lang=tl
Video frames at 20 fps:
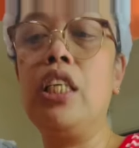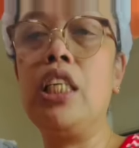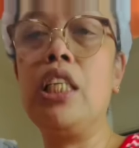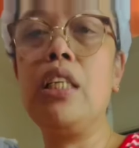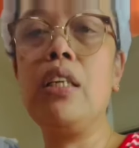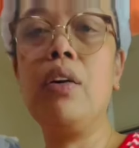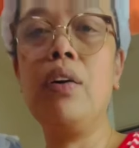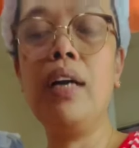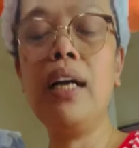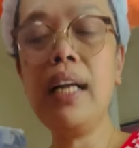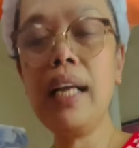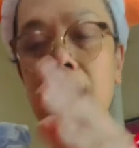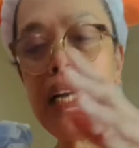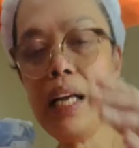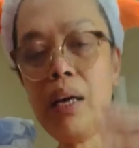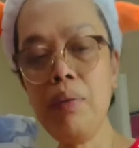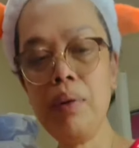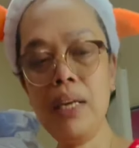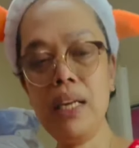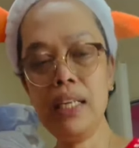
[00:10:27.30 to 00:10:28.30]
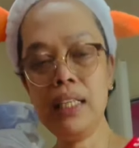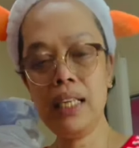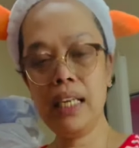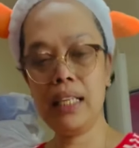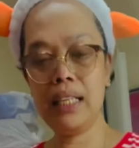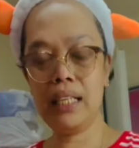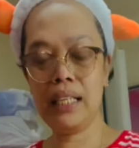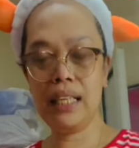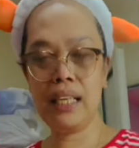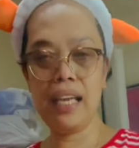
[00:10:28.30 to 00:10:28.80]
So, ang gagawin lang
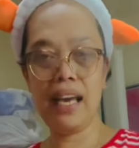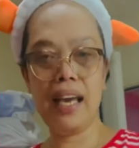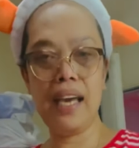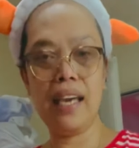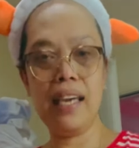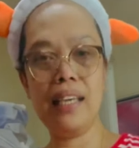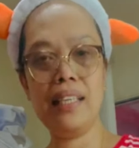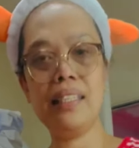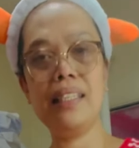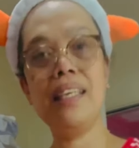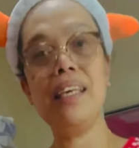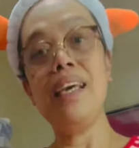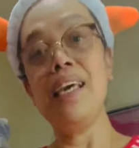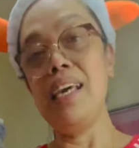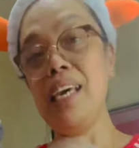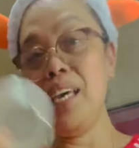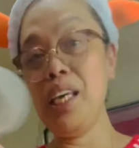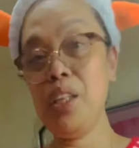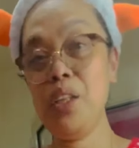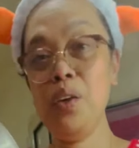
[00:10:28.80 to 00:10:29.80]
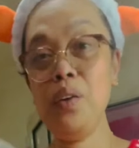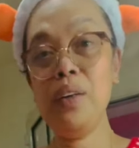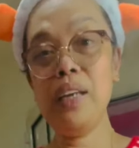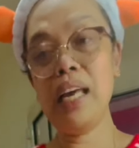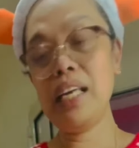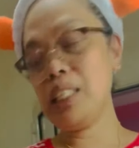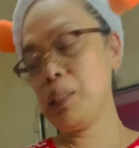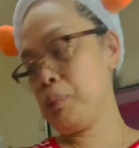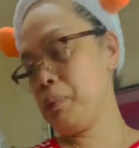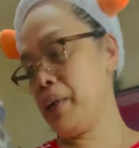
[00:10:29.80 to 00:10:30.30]
natin guys, ito yung
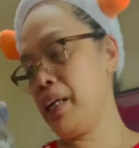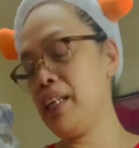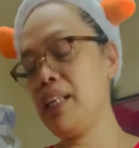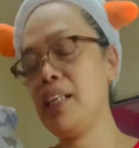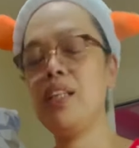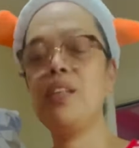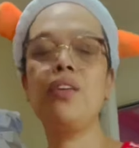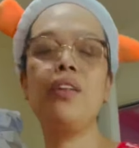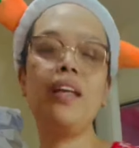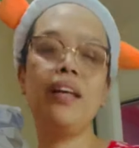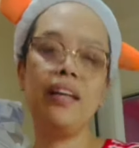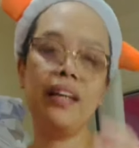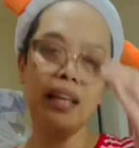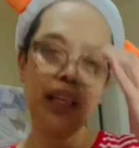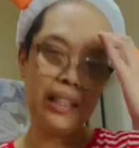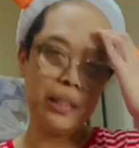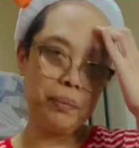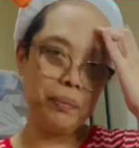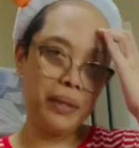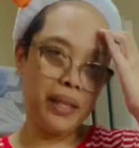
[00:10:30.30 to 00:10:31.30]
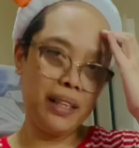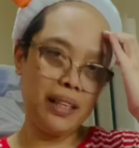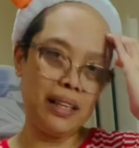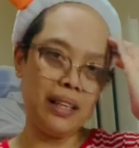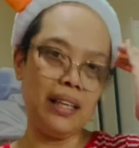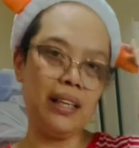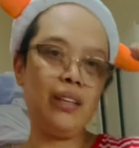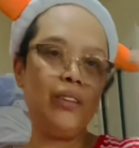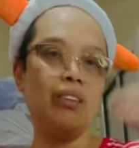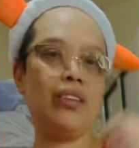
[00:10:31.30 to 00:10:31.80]
last part. Ito na yung last part.
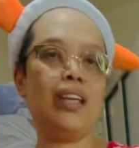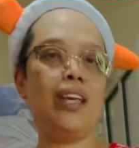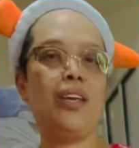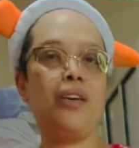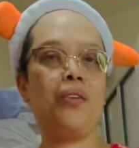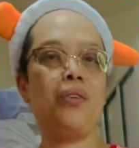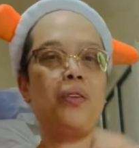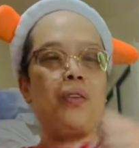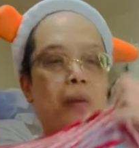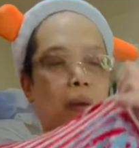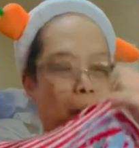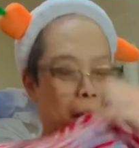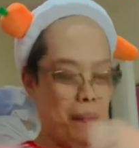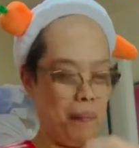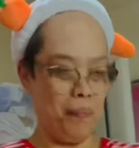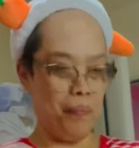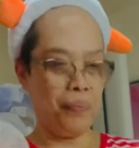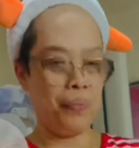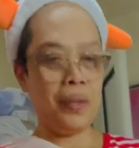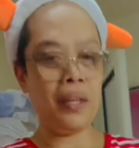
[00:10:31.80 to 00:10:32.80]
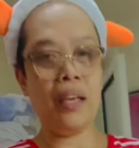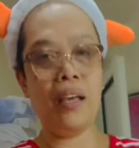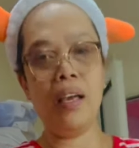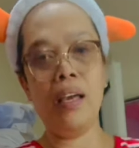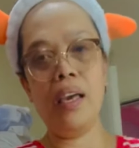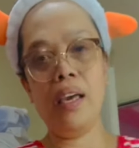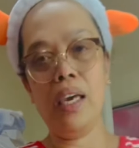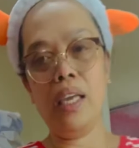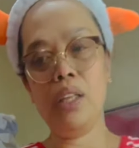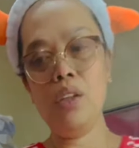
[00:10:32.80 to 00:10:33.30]
Ito na yung
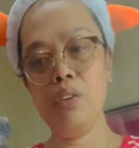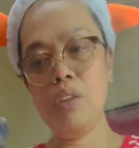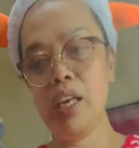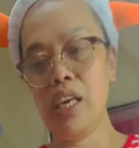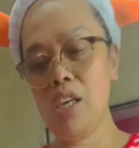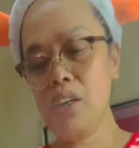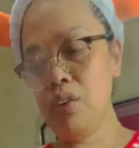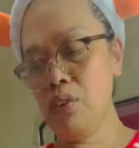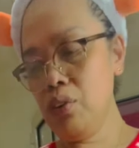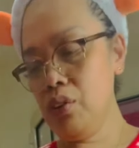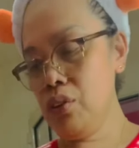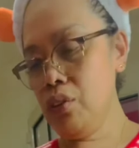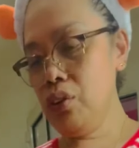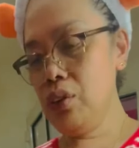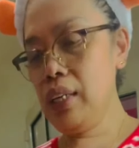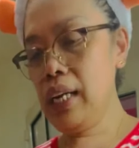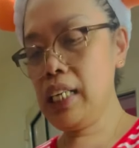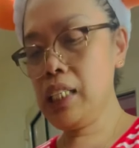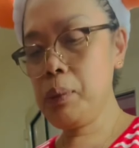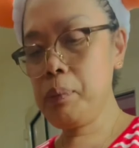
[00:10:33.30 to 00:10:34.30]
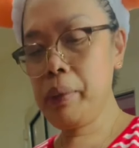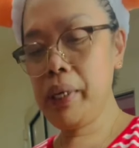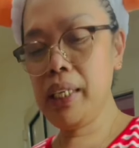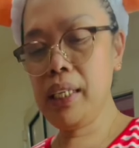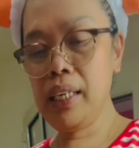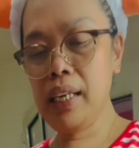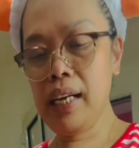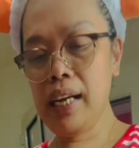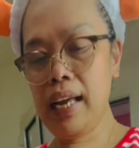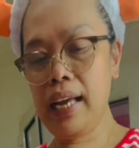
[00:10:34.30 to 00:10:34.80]
ito na yung last part
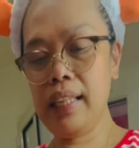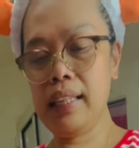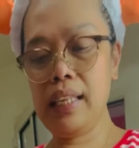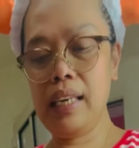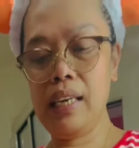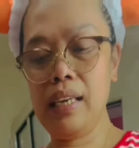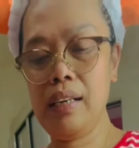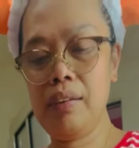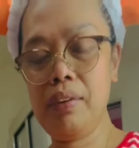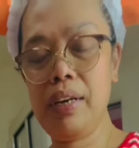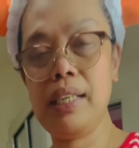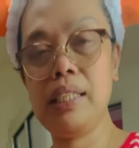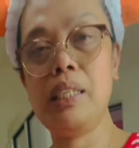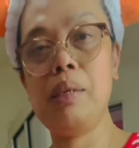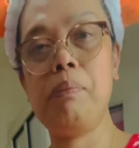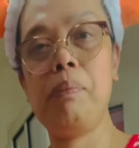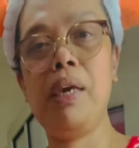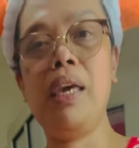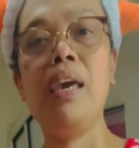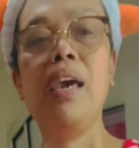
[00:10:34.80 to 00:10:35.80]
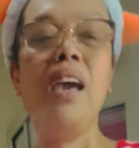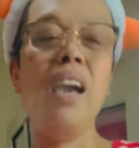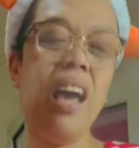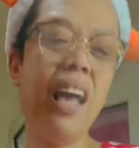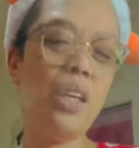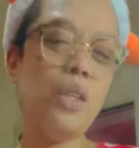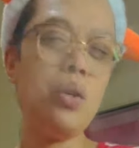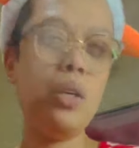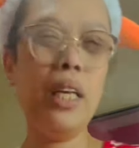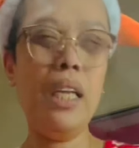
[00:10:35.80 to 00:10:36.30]
ng ating recipe.
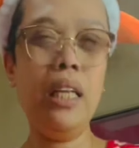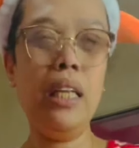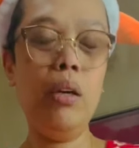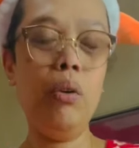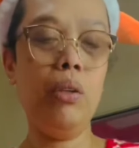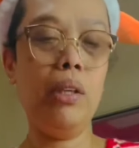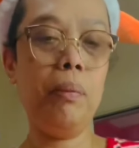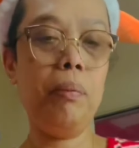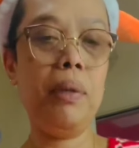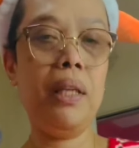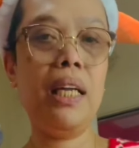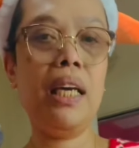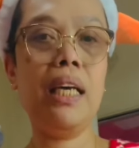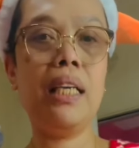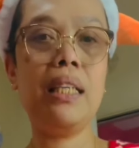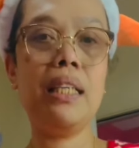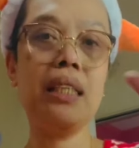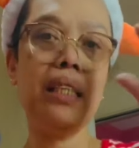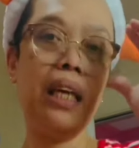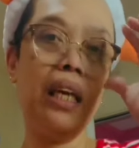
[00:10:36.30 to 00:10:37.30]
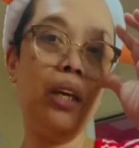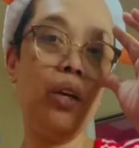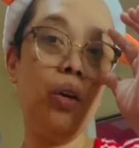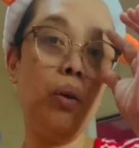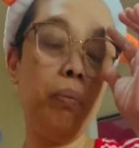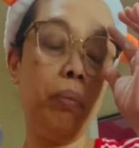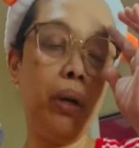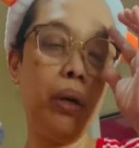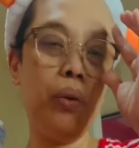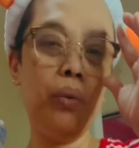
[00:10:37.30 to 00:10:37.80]
Actually, hindi ko na pinakita sa inyo
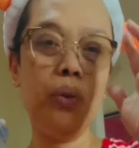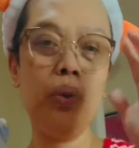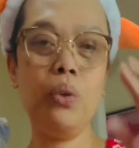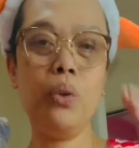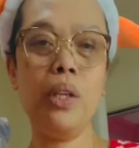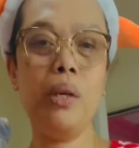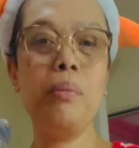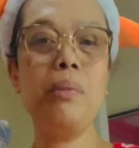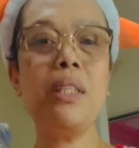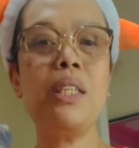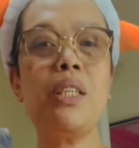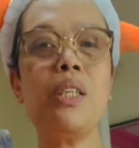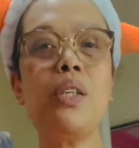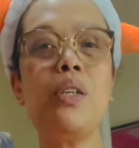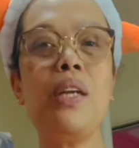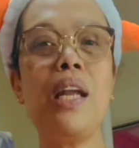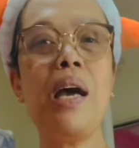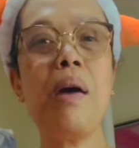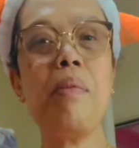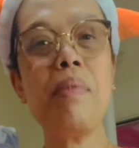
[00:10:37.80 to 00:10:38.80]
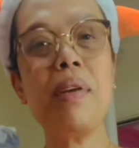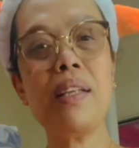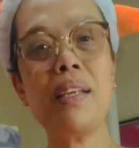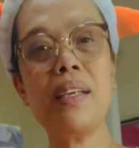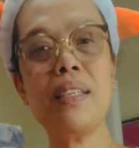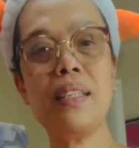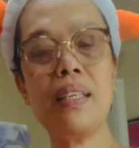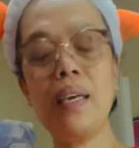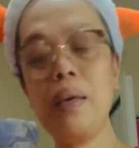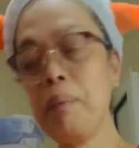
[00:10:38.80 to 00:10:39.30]
yung pagluto ng Mr. Gulaman
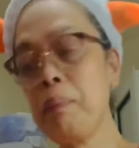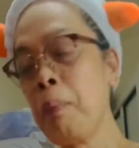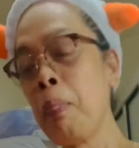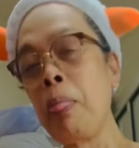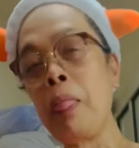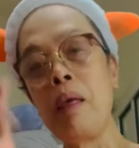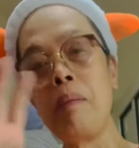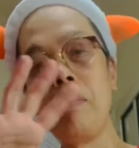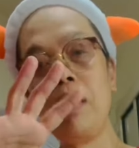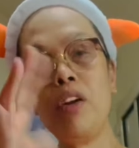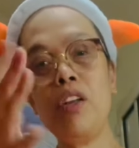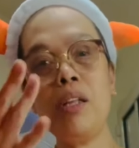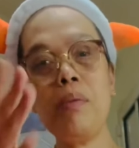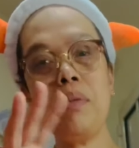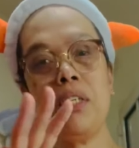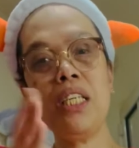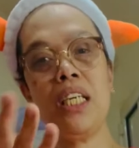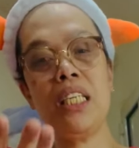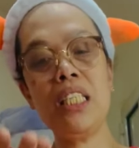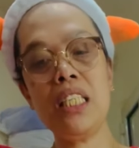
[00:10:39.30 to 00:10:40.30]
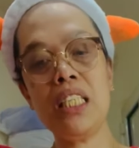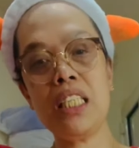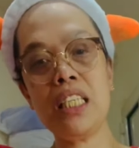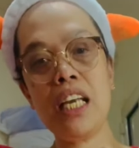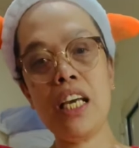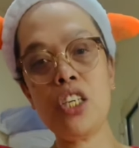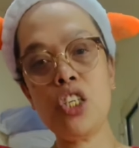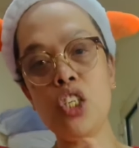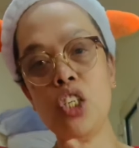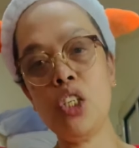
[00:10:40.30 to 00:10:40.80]
kasi meron naman siyang
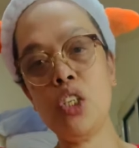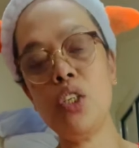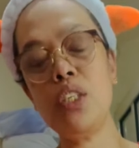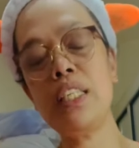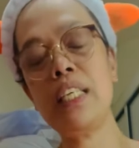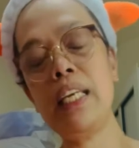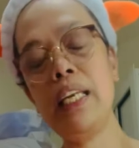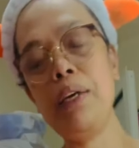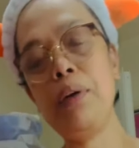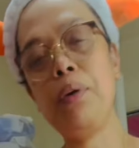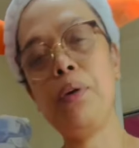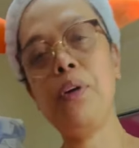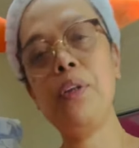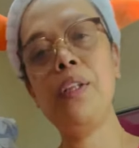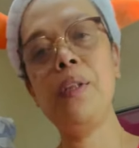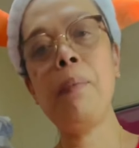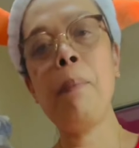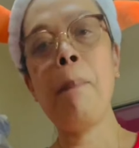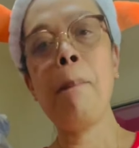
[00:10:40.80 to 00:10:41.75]
instruction dun sa likod.